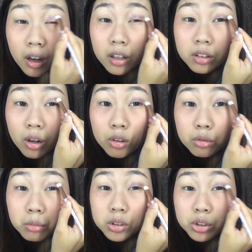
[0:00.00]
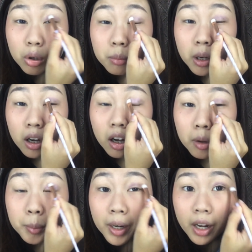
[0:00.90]
atau aku mau coba
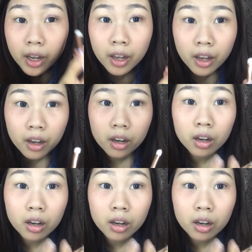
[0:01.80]
pakai